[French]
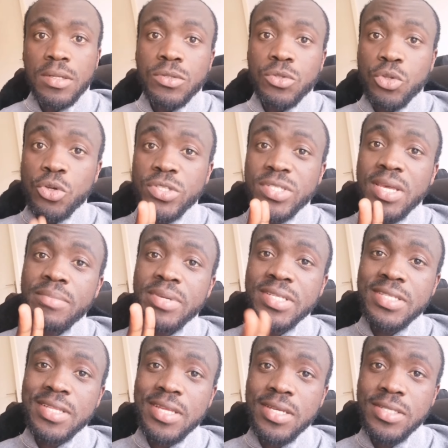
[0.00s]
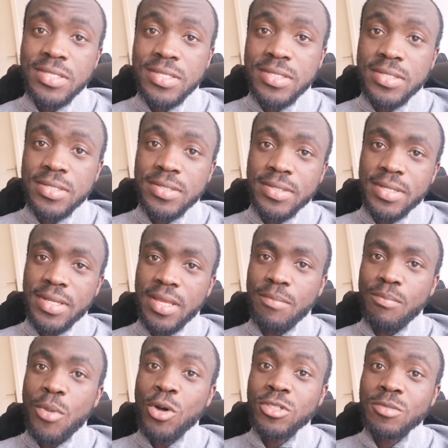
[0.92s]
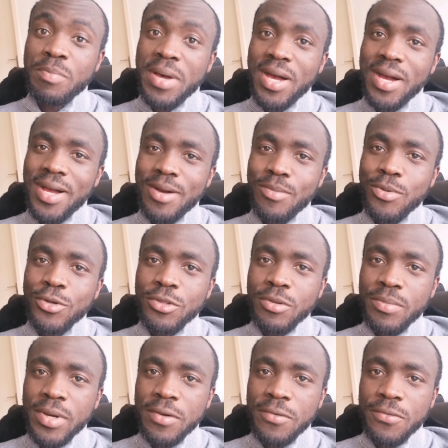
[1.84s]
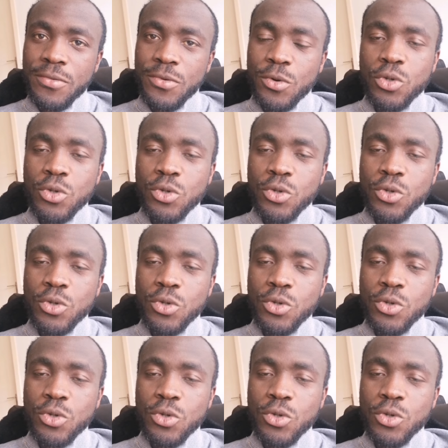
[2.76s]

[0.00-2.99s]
Deuxième business, les box par abonnement.